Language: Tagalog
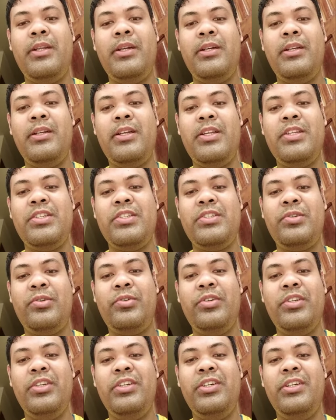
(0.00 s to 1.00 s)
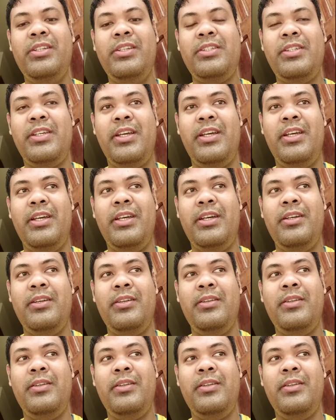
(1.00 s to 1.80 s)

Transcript: palang launch store niyan sa